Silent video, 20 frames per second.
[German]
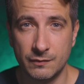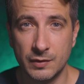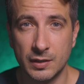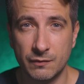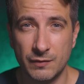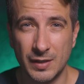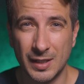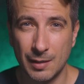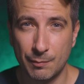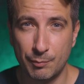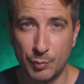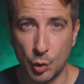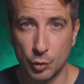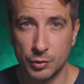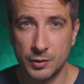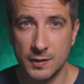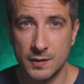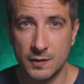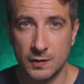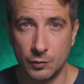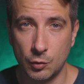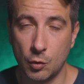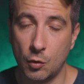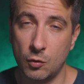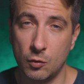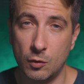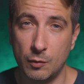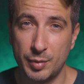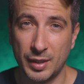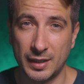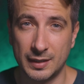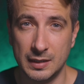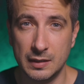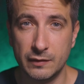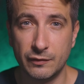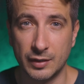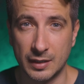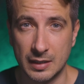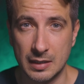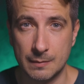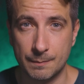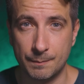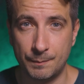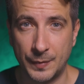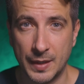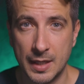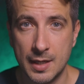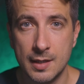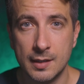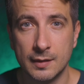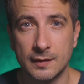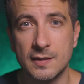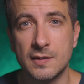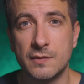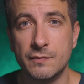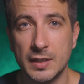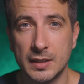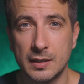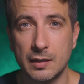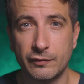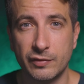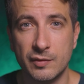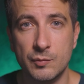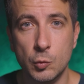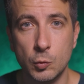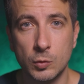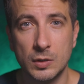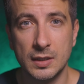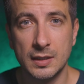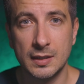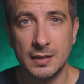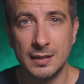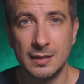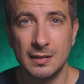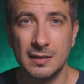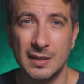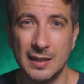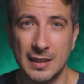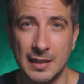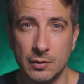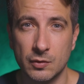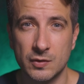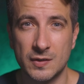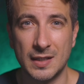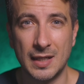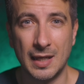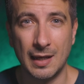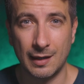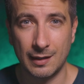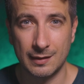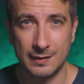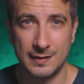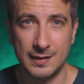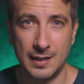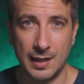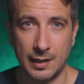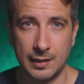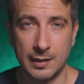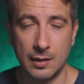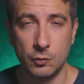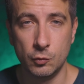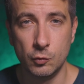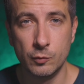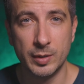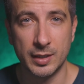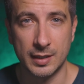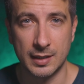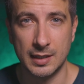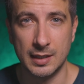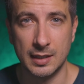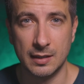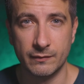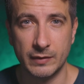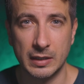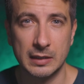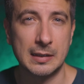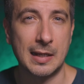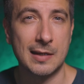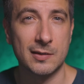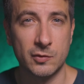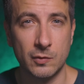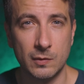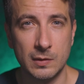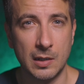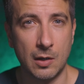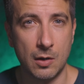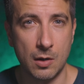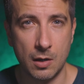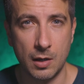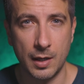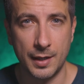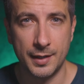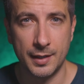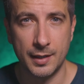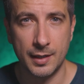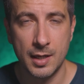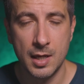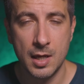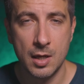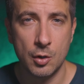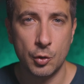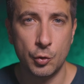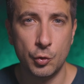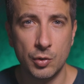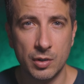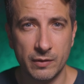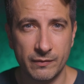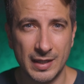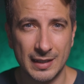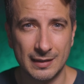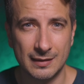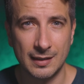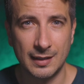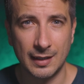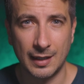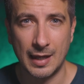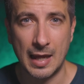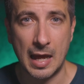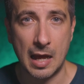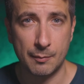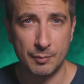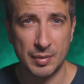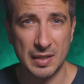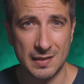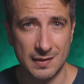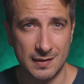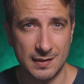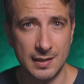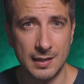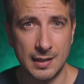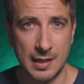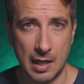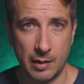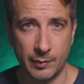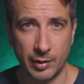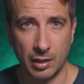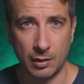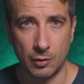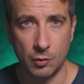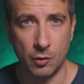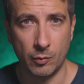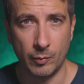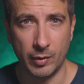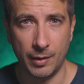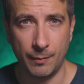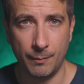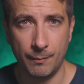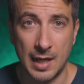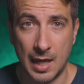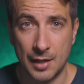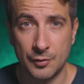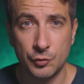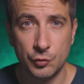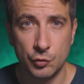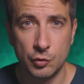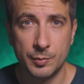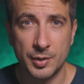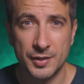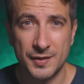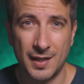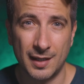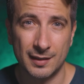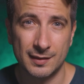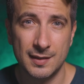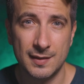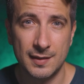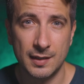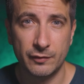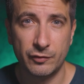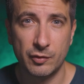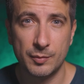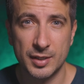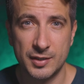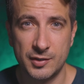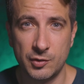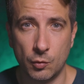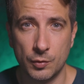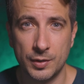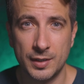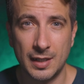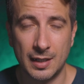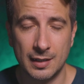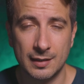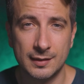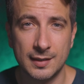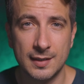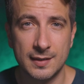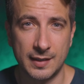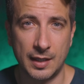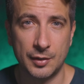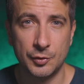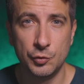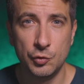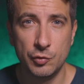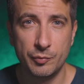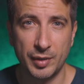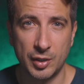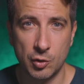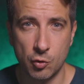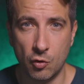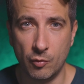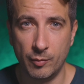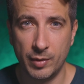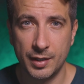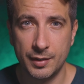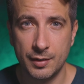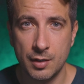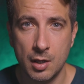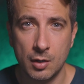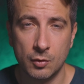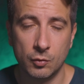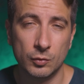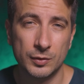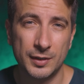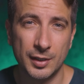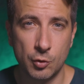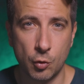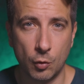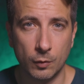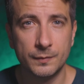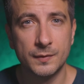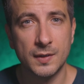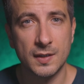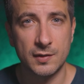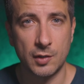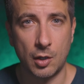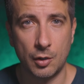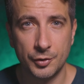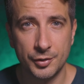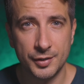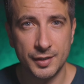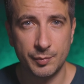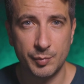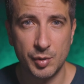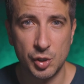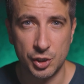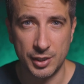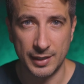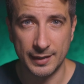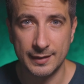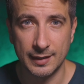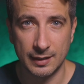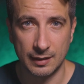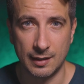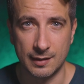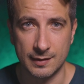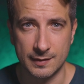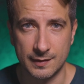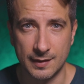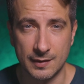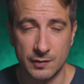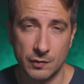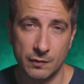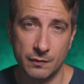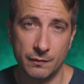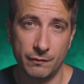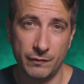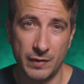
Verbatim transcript: es wird weder Bodies noch Objektive geben. Das wird dann vermutlich in die EOS R-Serie übergehen, weil da soll ja auch eine höherwertigere APS-C-Kamera kommen. Canon Rumors hat diese Informationen allerdings anonym bekommen und die konnten das auch noch nicht bestätigen lassen. Also